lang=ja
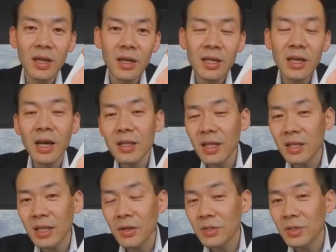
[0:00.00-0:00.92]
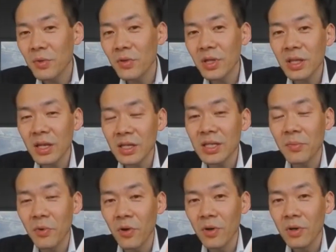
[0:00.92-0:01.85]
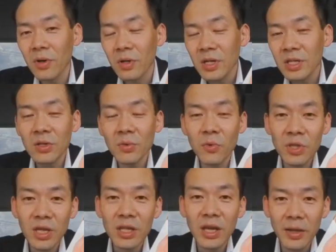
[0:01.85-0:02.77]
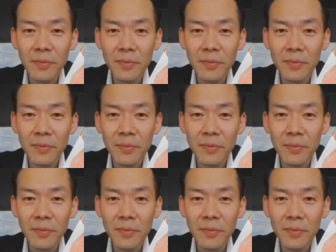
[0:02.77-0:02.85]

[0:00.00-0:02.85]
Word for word: 病んでいったりうつ病になったりしても非常にもったいない。